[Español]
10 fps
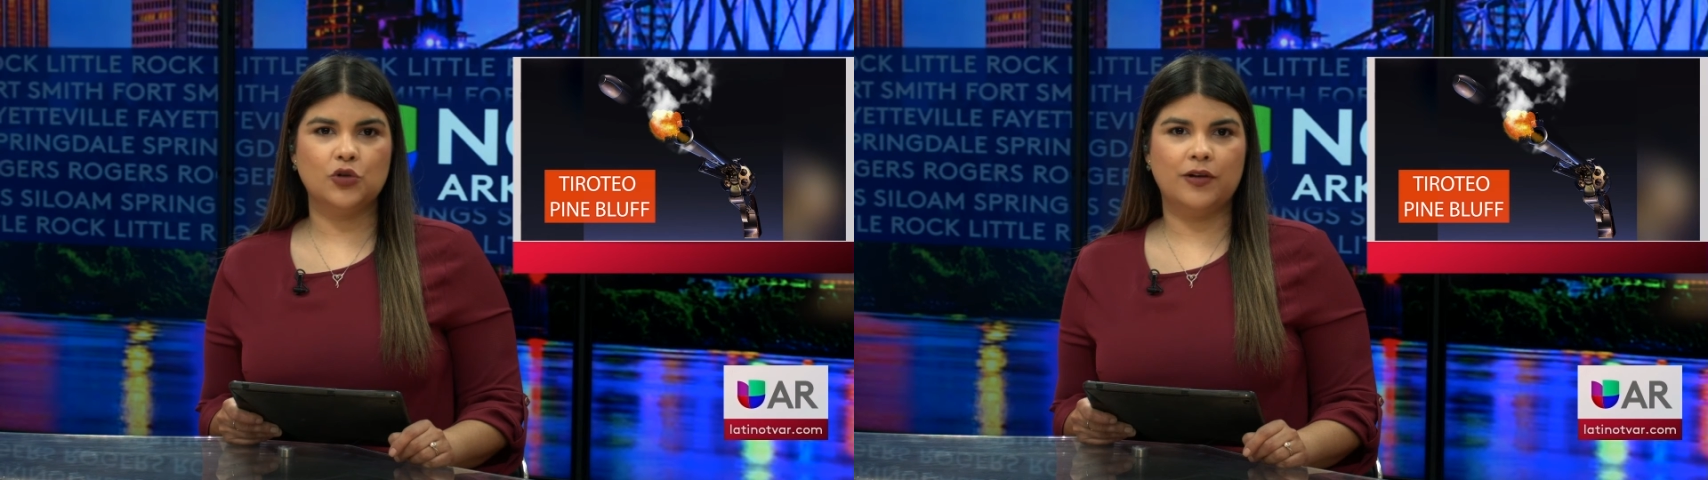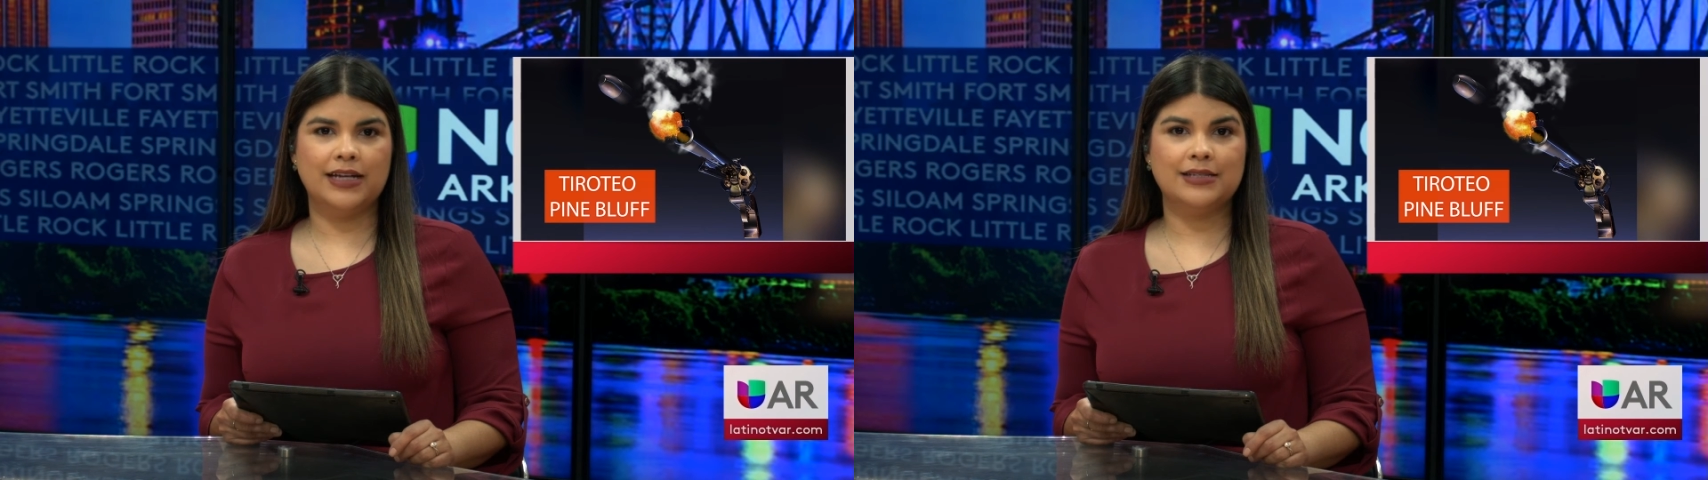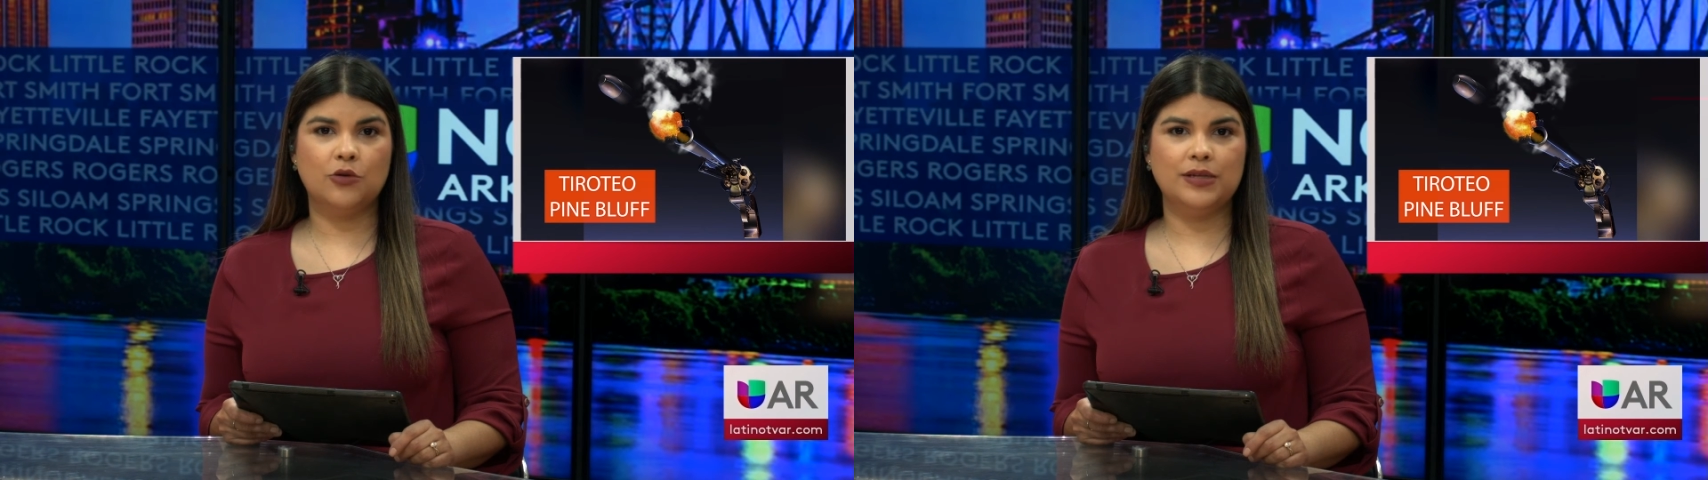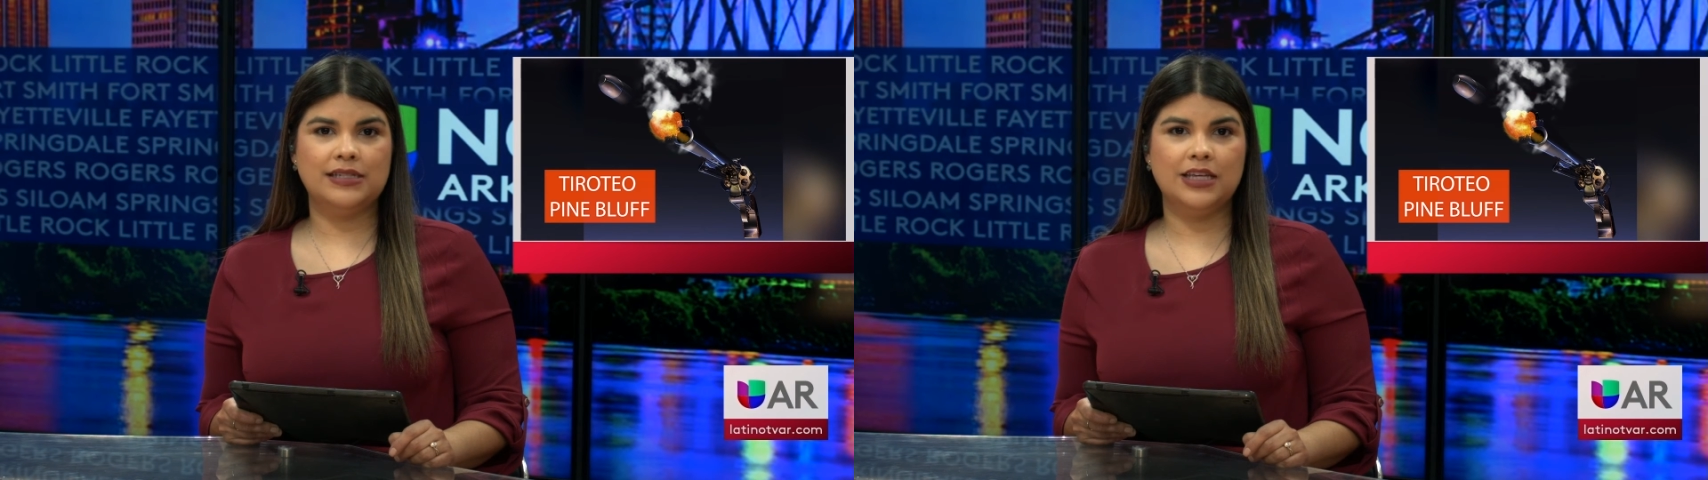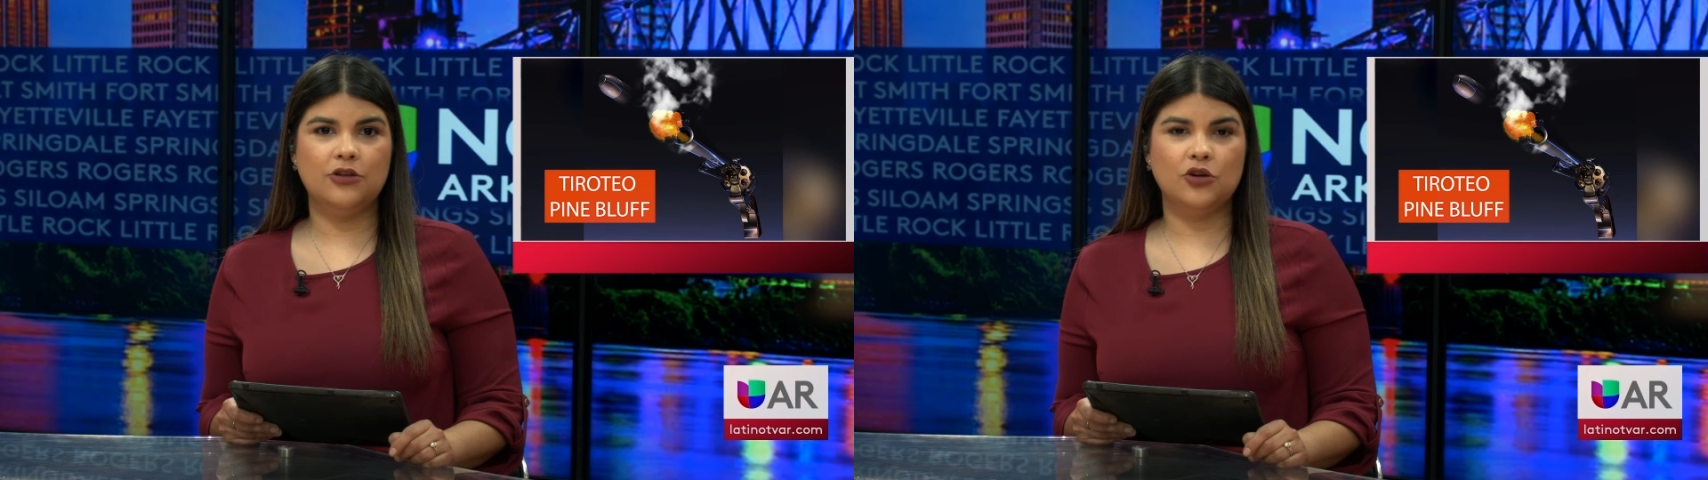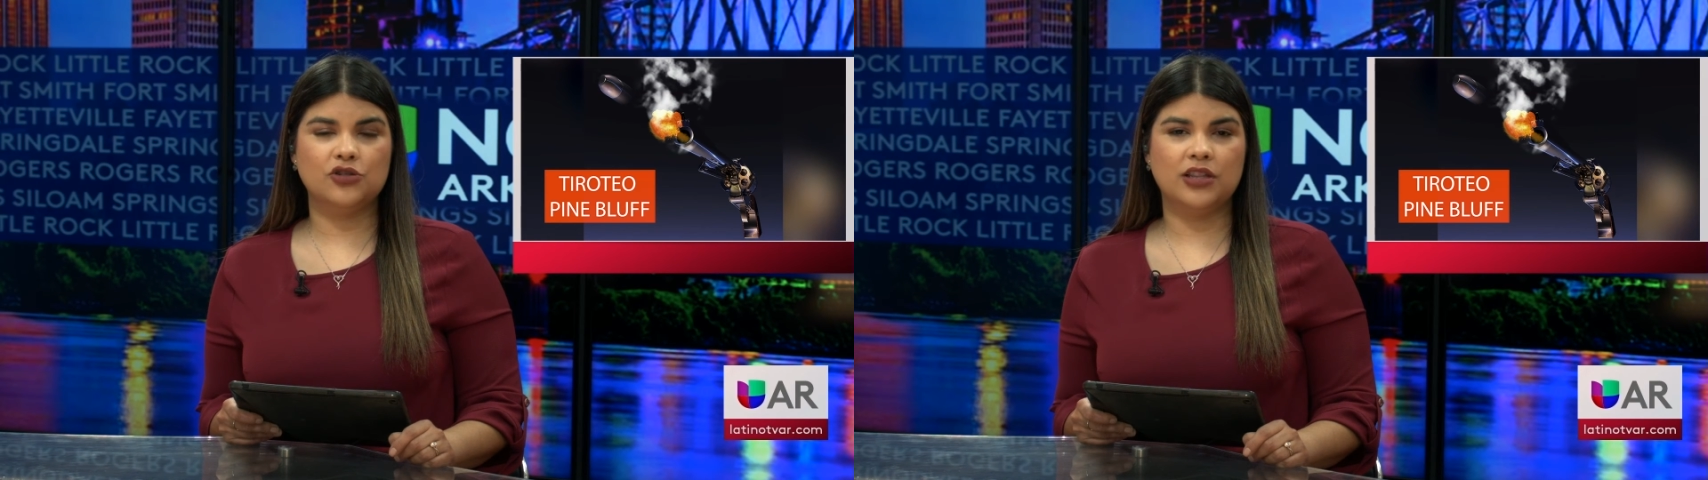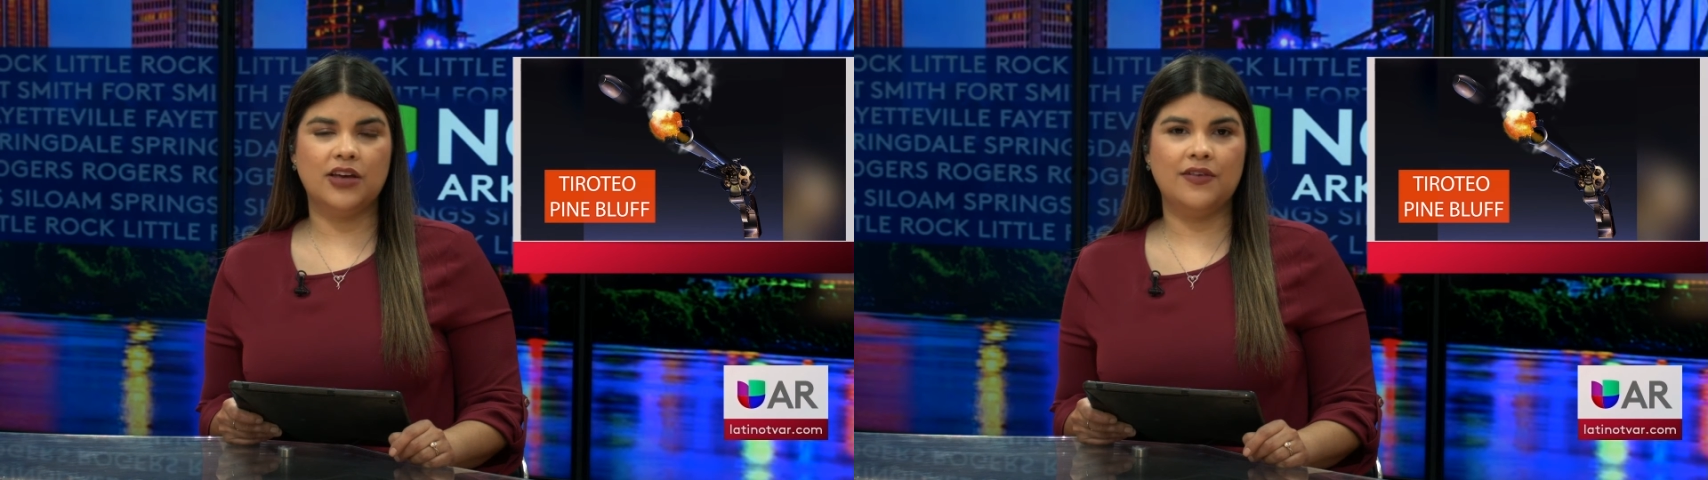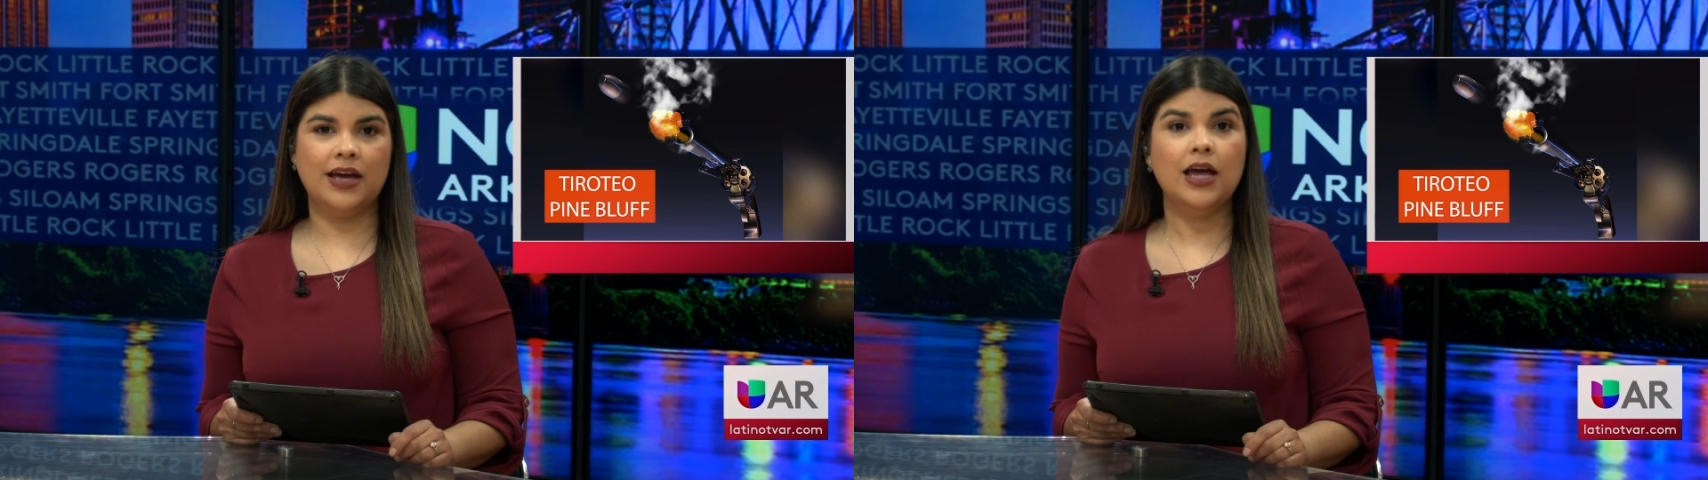sobre este homicidio se
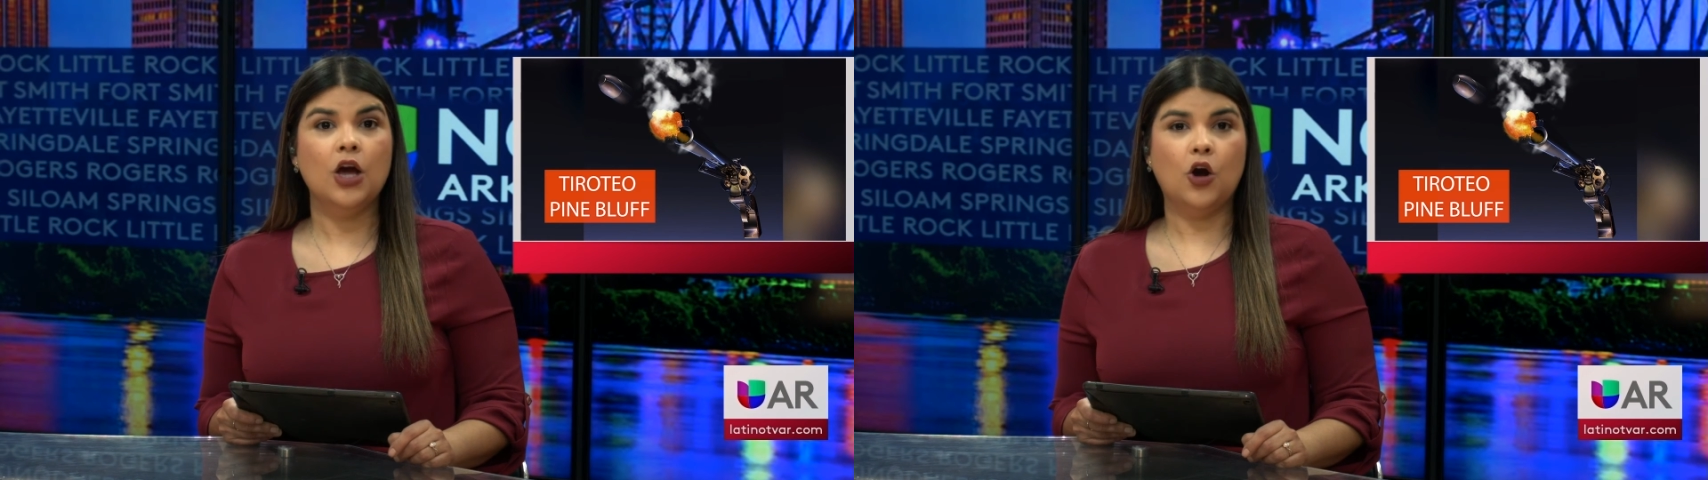debe